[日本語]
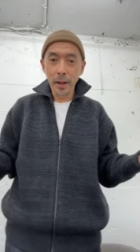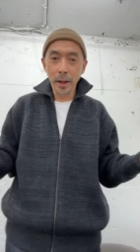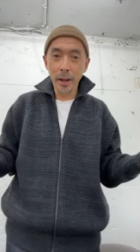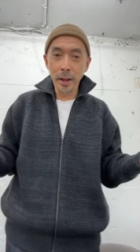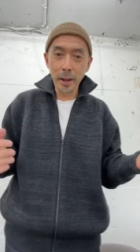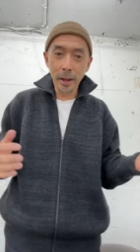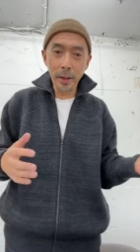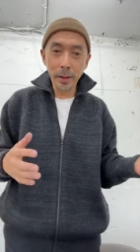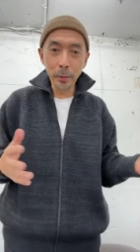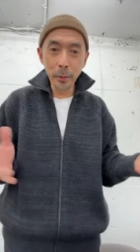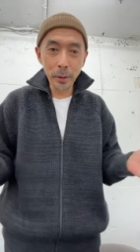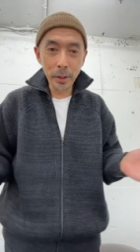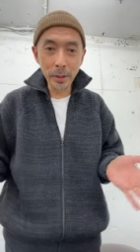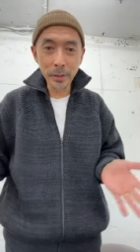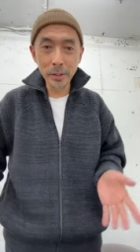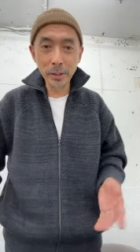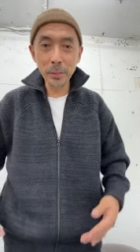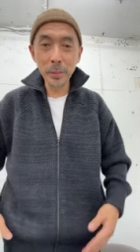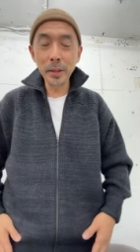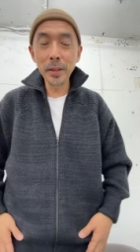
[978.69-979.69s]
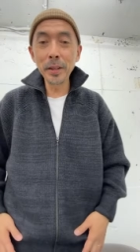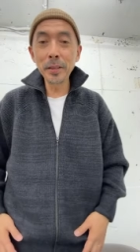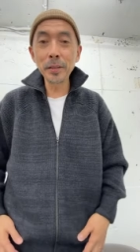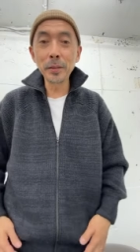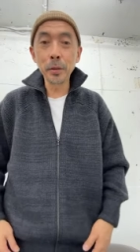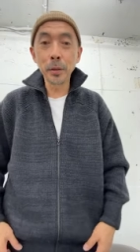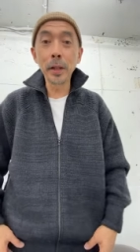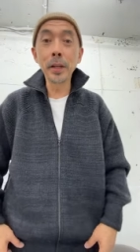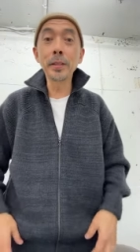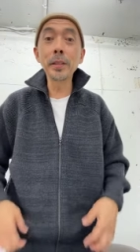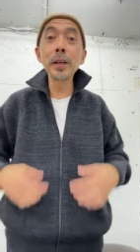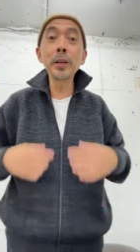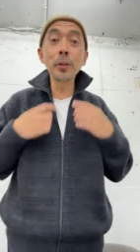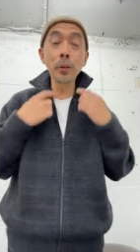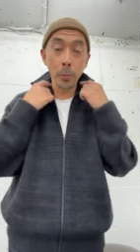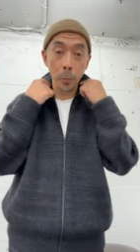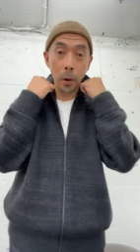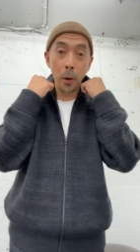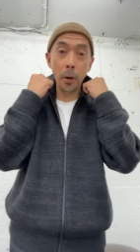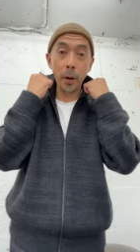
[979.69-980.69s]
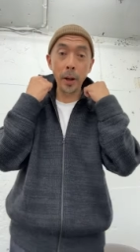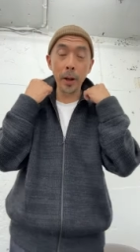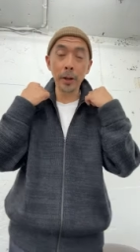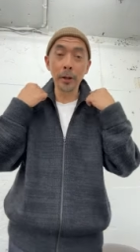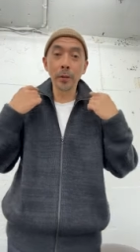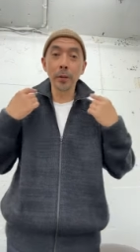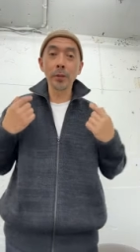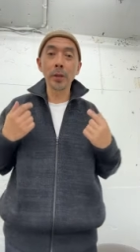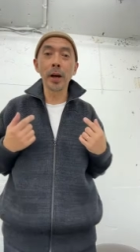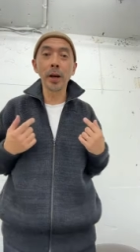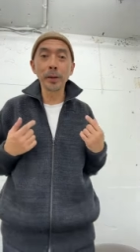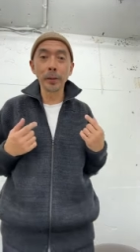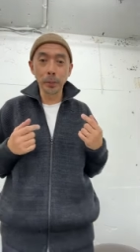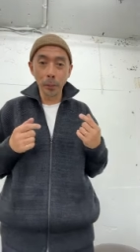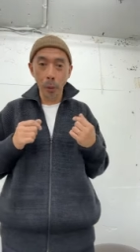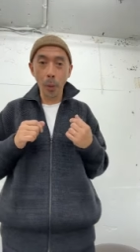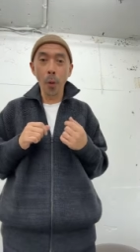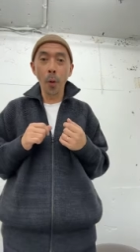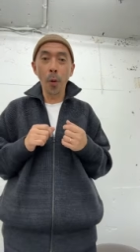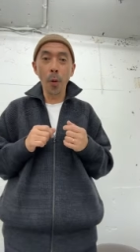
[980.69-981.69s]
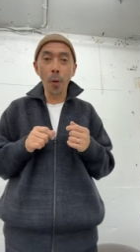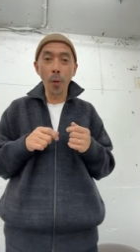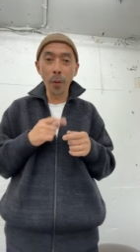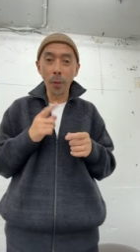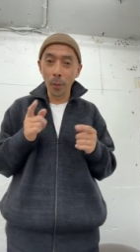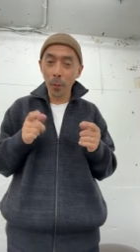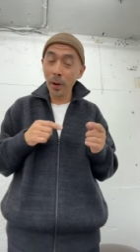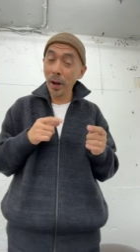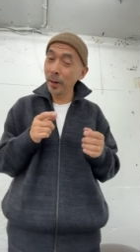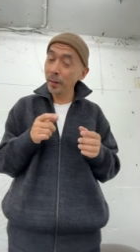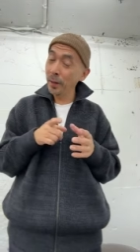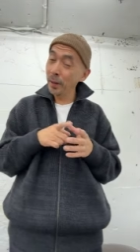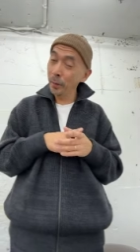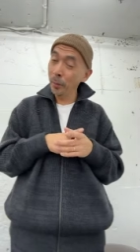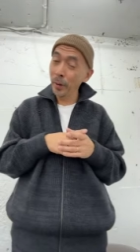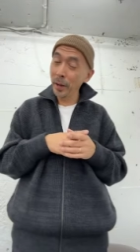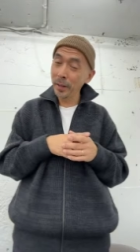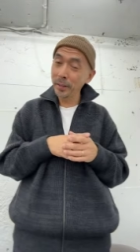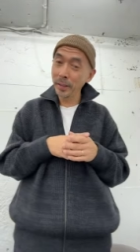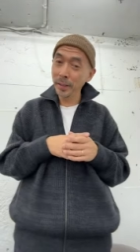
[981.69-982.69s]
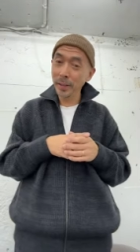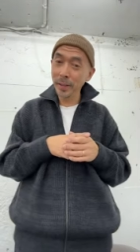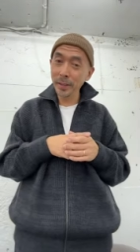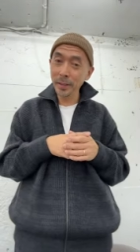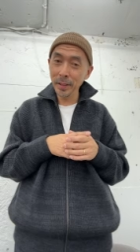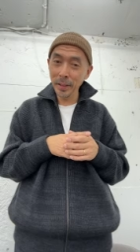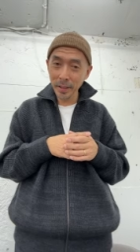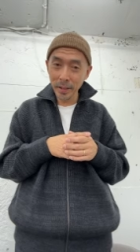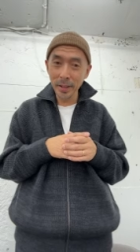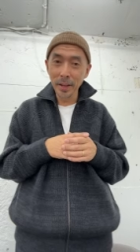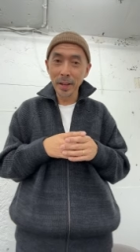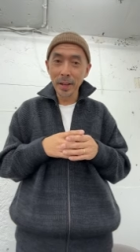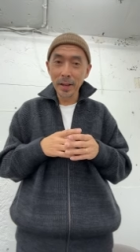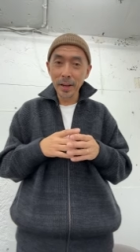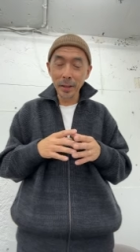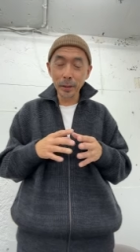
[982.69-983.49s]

えー、納品済みですので、ぜひとも、えー、とサイトをごご覧いただいたり、